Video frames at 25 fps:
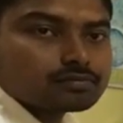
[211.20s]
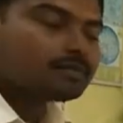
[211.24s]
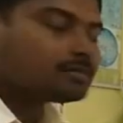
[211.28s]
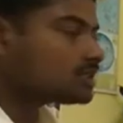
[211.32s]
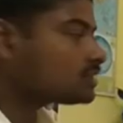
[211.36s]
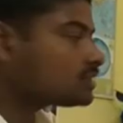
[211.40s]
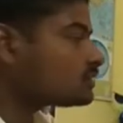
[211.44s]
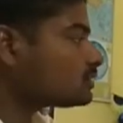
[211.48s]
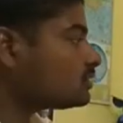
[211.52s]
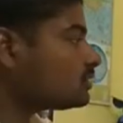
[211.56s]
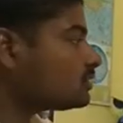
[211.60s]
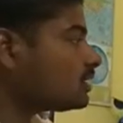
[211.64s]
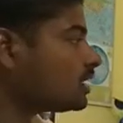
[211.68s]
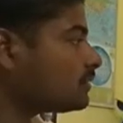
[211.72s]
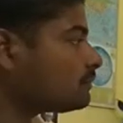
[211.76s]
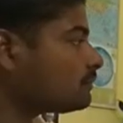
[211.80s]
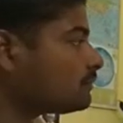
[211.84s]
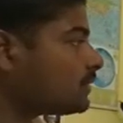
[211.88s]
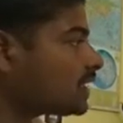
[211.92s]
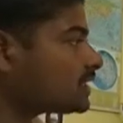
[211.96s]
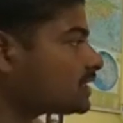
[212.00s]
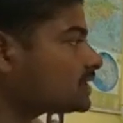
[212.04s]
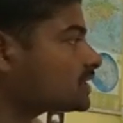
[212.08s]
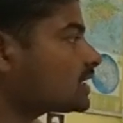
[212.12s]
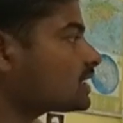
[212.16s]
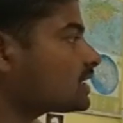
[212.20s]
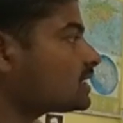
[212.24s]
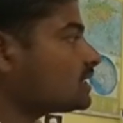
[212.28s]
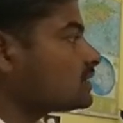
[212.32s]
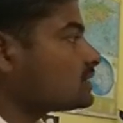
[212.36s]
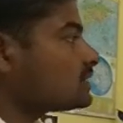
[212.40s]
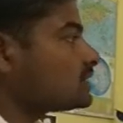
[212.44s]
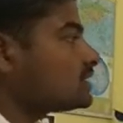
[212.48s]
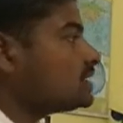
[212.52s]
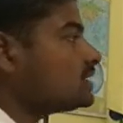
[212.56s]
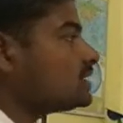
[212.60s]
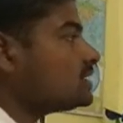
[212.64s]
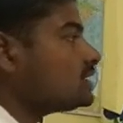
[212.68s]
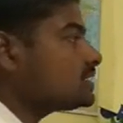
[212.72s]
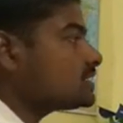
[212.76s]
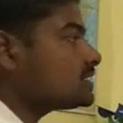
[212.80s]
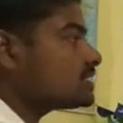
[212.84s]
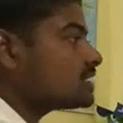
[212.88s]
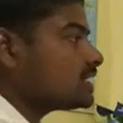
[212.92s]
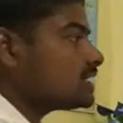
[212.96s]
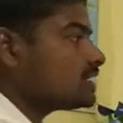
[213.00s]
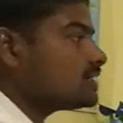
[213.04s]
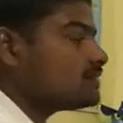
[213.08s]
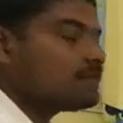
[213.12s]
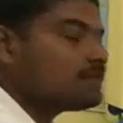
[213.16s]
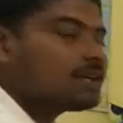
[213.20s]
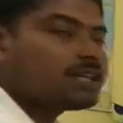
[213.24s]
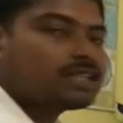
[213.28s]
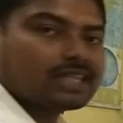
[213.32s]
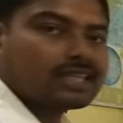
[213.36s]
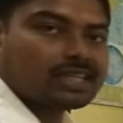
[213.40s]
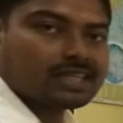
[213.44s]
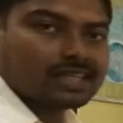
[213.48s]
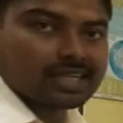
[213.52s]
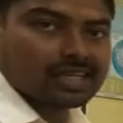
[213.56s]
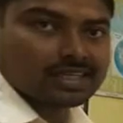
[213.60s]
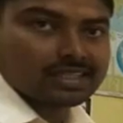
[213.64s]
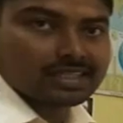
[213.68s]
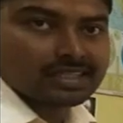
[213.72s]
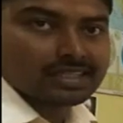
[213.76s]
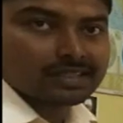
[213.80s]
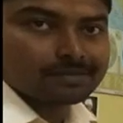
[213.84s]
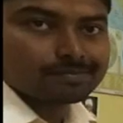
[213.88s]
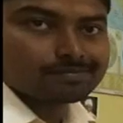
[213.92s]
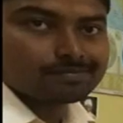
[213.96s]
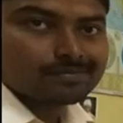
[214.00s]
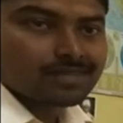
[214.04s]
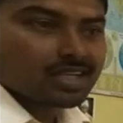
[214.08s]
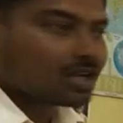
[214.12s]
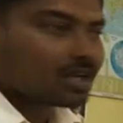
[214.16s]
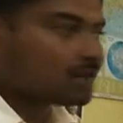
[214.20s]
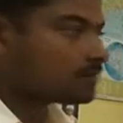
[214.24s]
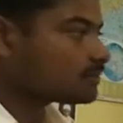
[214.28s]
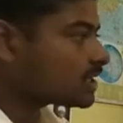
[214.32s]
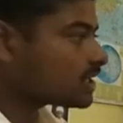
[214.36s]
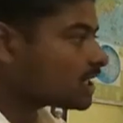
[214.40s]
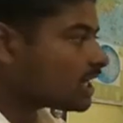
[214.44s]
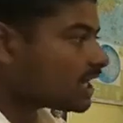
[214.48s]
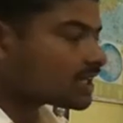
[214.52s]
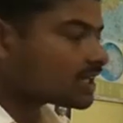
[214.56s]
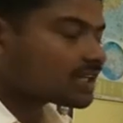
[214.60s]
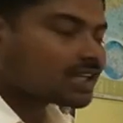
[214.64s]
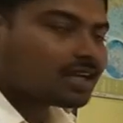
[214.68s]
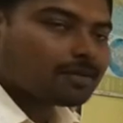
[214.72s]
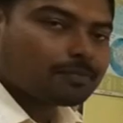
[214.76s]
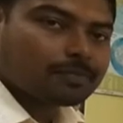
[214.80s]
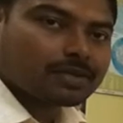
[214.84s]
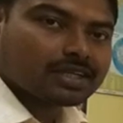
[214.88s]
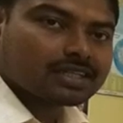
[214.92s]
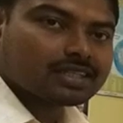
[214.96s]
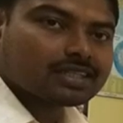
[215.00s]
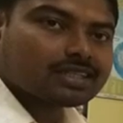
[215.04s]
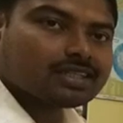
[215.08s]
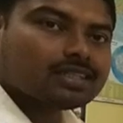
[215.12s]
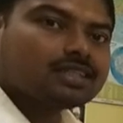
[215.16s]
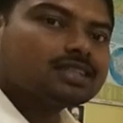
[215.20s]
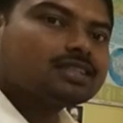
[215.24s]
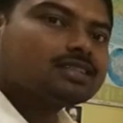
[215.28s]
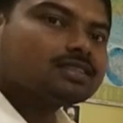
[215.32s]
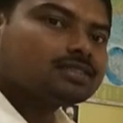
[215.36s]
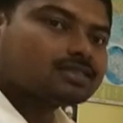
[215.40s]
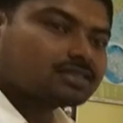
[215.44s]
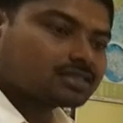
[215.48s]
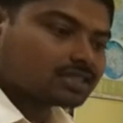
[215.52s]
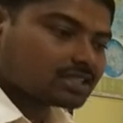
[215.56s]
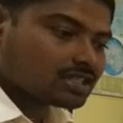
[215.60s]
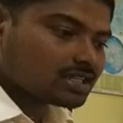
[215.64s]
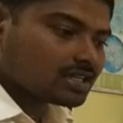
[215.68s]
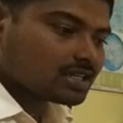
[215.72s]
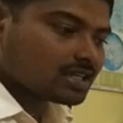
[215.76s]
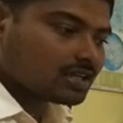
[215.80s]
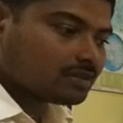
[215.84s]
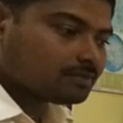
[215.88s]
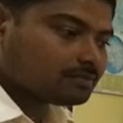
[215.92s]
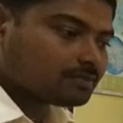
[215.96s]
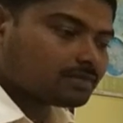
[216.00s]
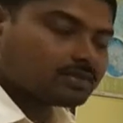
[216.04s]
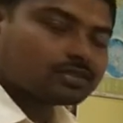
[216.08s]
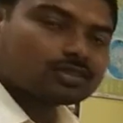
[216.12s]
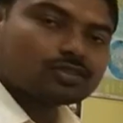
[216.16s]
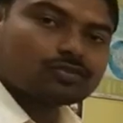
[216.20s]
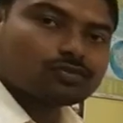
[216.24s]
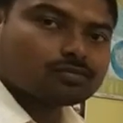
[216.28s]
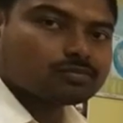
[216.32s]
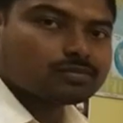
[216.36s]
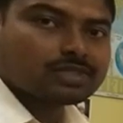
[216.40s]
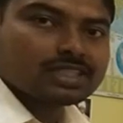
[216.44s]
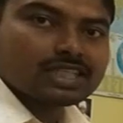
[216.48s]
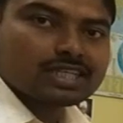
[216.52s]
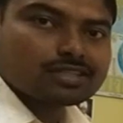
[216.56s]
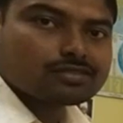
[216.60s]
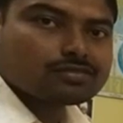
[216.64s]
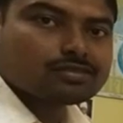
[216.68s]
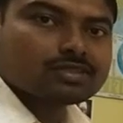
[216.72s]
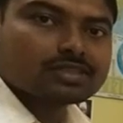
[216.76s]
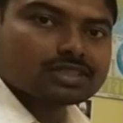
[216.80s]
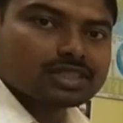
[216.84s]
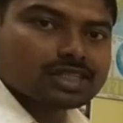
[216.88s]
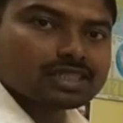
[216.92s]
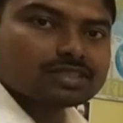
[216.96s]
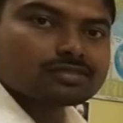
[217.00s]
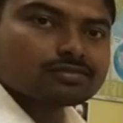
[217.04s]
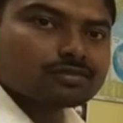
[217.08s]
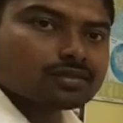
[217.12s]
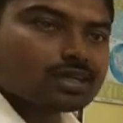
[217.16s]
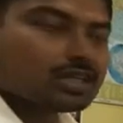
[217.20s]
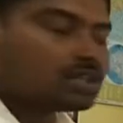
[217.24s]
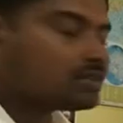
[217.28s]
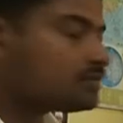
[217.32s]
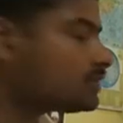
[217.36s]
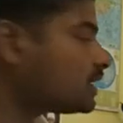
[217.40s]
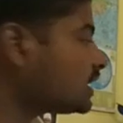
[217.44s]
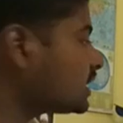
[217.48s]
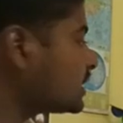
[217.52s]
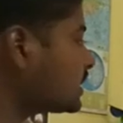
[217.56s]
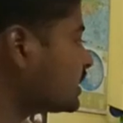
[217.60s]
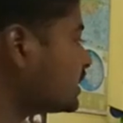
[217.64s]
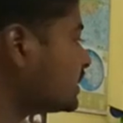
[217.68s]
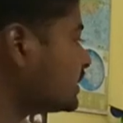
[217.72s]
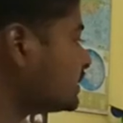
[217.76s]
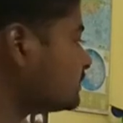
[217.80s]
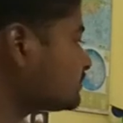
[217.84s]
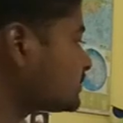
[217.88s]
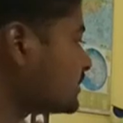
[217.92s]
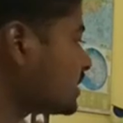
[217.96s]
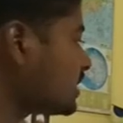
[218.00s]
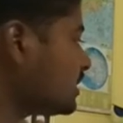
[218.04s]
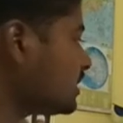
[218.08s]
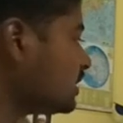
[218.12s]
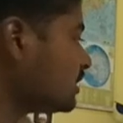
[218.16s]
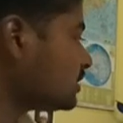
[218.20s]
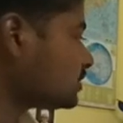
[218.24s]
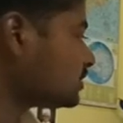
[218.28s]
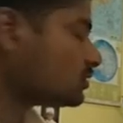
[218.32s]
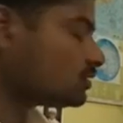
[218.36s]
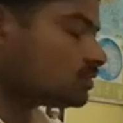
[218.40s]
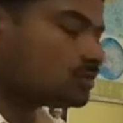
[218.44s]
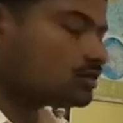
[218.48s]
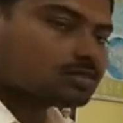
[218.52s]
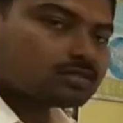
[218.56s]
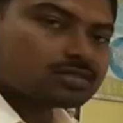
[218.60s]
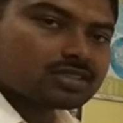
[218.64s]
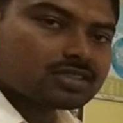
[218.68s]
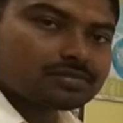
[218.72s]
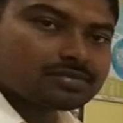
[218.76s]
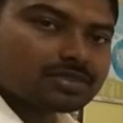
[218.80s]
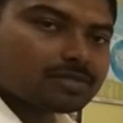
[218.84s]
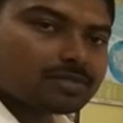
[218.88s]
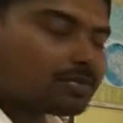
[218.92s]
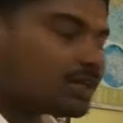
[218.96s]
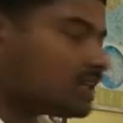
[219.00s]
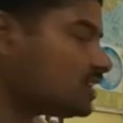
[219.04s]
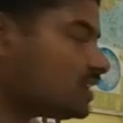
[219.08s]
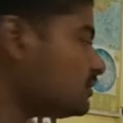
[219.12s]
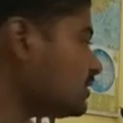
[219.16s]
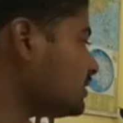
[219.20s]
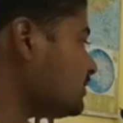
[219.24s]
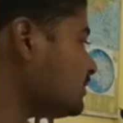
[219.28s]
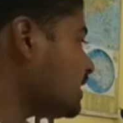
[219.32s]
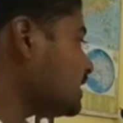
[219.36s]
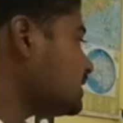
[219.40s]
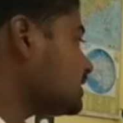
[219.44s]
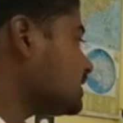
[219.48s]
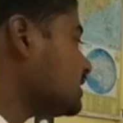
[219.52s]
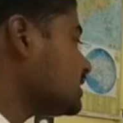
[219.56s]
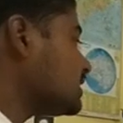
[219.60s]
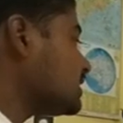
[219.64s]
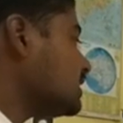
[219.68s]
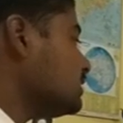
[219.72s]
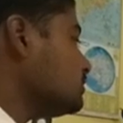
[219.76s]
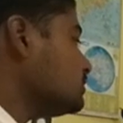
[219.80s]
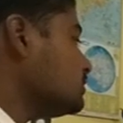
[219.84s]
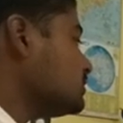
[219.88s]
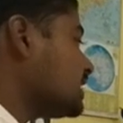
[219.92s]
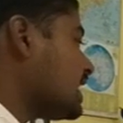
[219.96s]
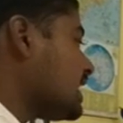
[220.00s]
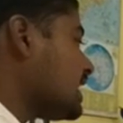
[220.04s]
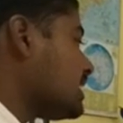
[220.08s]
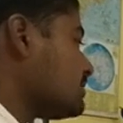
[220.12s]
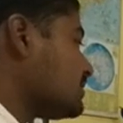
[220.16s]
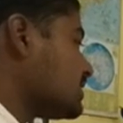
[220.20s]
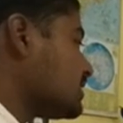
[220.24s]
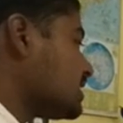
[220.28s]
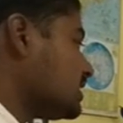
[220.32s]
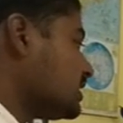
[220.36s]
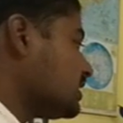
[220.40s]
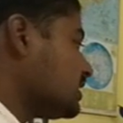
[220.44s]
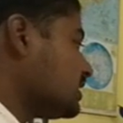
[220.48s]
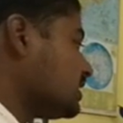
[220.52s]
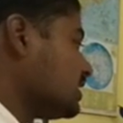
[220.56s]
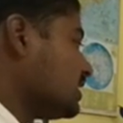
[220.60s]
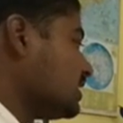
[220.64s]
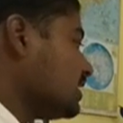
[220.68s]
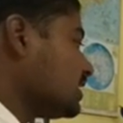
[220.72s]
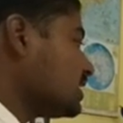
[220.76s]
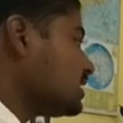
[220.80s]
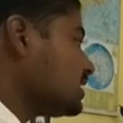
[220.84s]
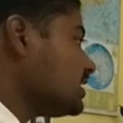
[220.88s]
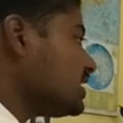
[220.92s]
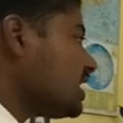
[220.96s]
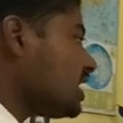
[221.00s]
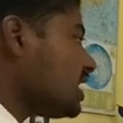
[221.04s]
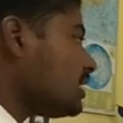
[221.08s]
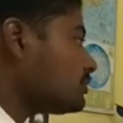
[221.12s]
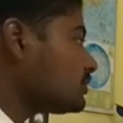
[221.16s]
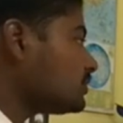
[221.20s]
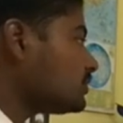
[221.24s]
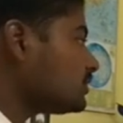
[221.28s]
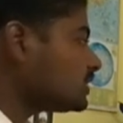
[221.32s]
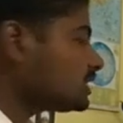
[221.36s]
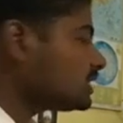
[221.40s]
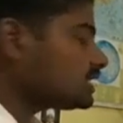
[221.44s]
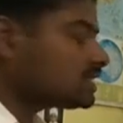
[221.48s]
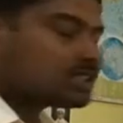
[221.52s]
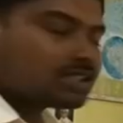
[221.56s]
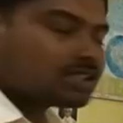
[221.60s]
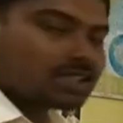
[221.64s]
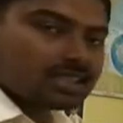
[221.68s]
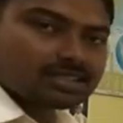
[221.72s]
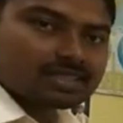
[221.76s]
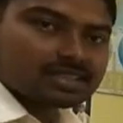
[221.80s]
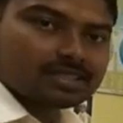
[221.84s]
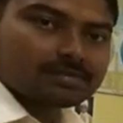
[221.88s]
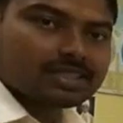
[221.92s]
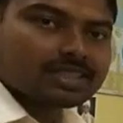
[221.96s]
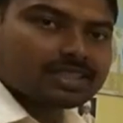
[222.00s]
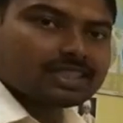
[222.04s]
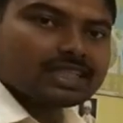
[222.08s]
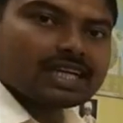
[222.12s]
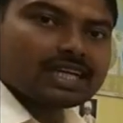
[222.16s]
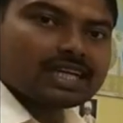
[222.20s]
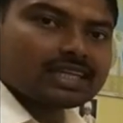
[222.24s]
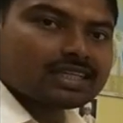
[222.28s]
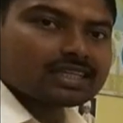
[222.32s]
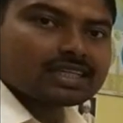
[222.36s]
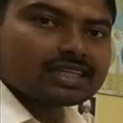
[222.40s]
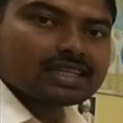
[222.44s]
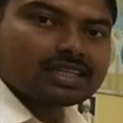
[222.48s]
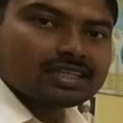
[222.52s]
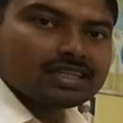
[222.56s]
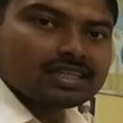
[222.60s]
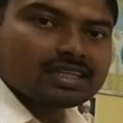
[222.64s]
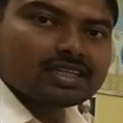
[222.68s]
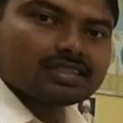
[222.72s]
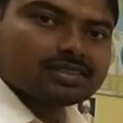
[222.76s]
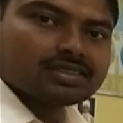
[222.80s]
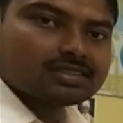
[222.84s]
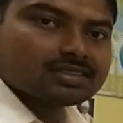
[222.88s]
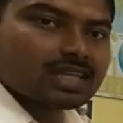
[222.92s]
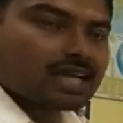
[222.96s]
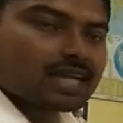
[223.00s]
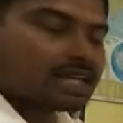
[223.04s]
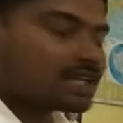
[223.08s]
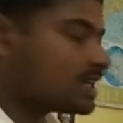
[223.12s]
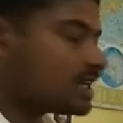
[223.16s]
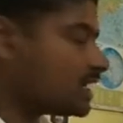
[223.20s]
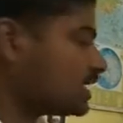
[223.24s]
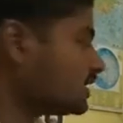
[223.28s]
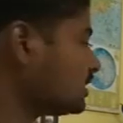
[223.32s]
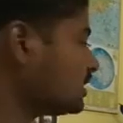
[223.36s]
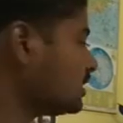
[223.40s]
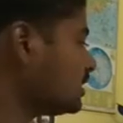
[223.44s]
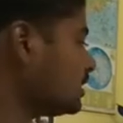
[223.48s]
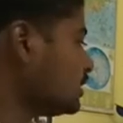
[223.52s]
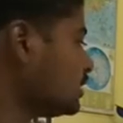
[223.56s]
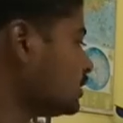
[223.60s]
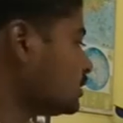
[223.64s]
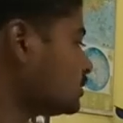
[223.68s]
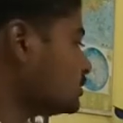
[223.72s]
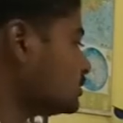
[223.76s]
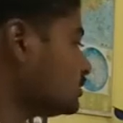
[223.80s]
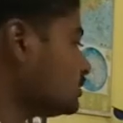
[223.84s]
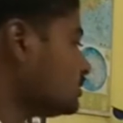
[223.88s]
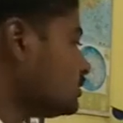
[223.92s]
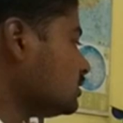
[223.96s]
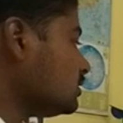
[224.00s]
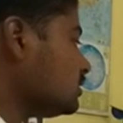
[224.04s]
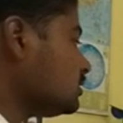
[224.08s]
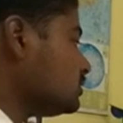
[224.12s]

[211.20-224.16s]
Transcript: मित्रों अब बात कर लेते हैं स्टडी मटेरियल की हम क्या क्या पढ़ें कि हम बी एंट्रेंस क्वालिफाई करें तो सबसे पहले मैं बात करता हूं टाइम की कि आपको कितना समय तैयारी के लिए चाहिए तो